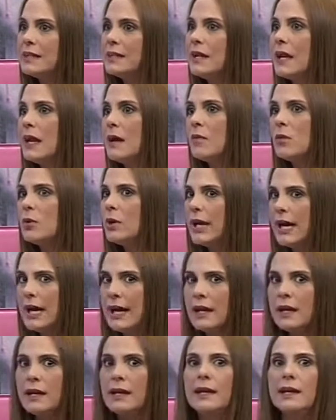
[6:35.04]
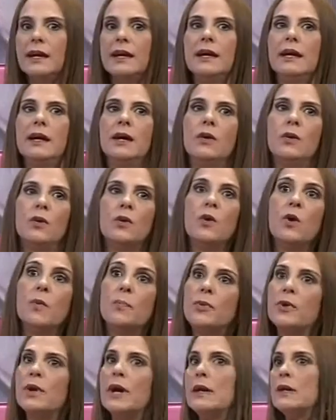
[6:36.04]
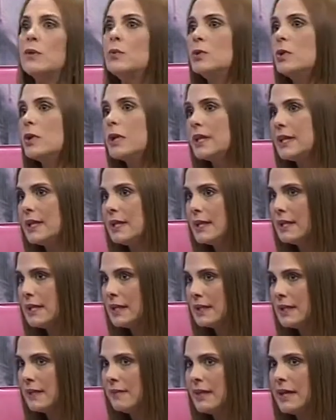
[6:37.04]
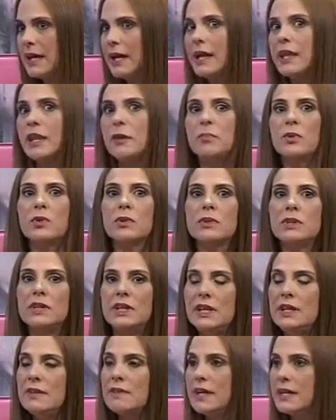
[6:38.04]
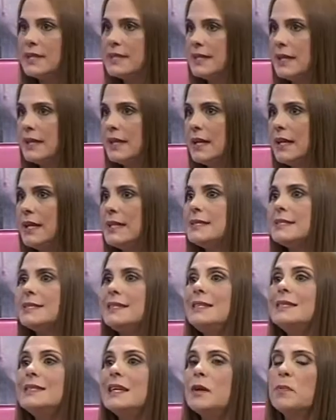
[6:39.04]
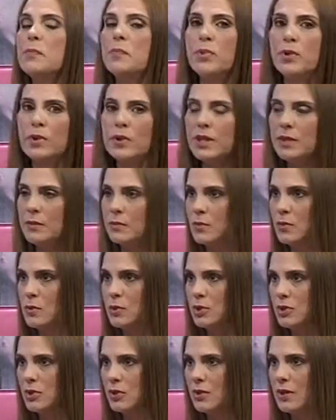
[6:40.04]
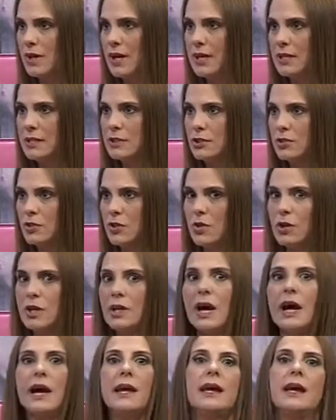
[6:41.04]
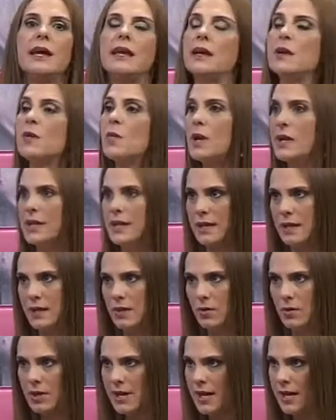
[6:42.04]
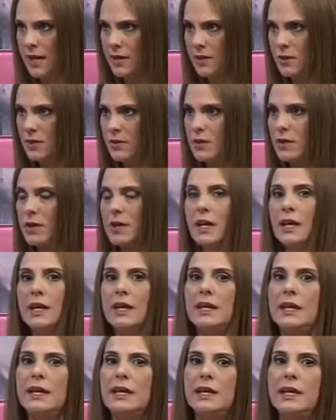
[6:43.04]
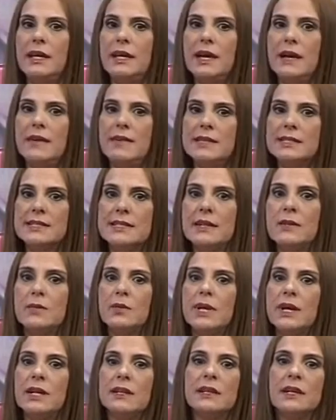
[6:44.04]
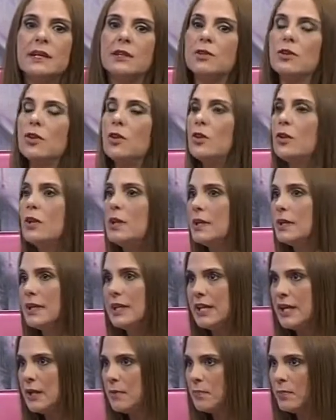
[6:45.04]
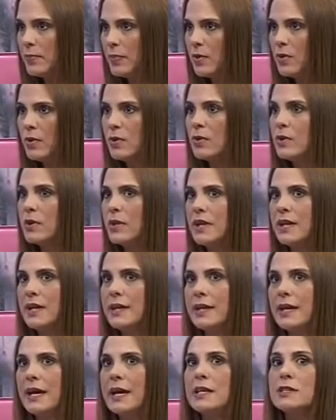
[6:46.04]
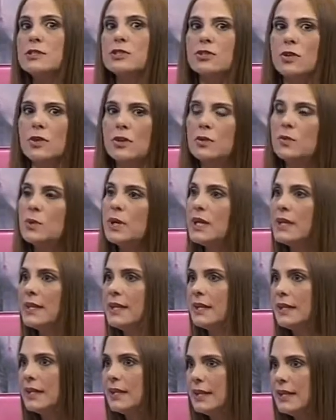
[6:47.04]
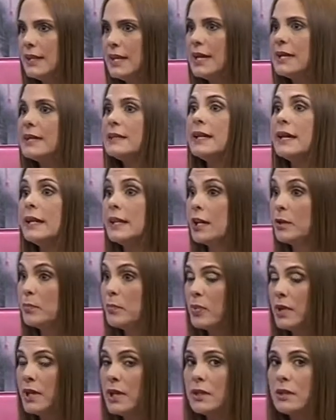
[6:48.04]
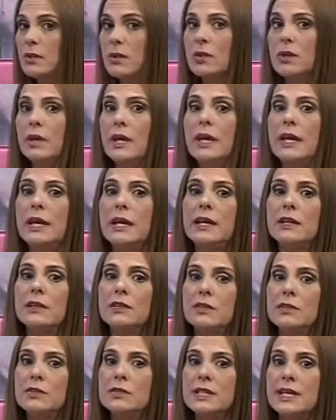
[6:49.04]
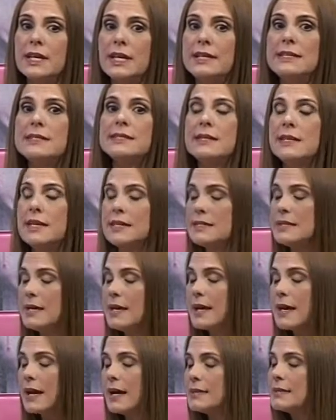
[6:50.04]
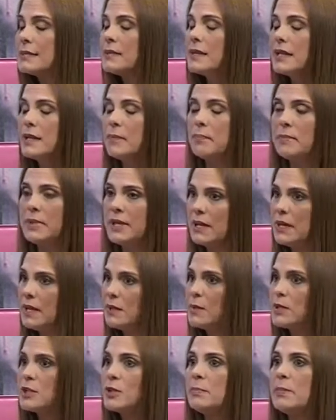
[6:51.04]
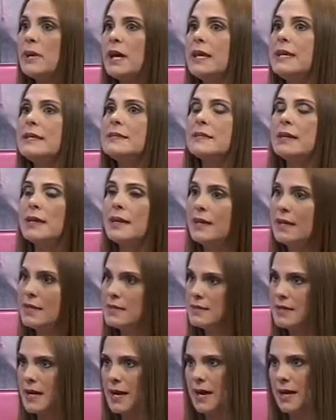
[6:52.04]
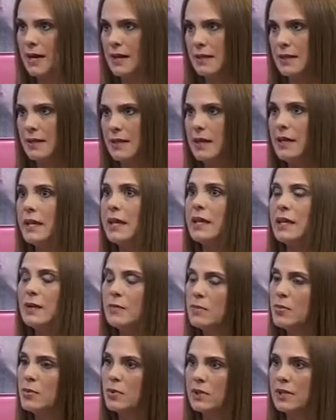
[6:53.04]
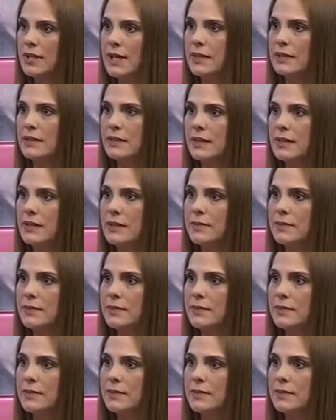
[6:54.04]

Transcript: laboral o por algunos que tienen actividades deportivas, etcétera, y, se exponen mucho al sol en cualquier horario. Eh, a veces durante todo el tiempo en que hay sol durante el día están expuestos, entonces la incidencia de cáncer de piel en nuestro país es alta, es importante.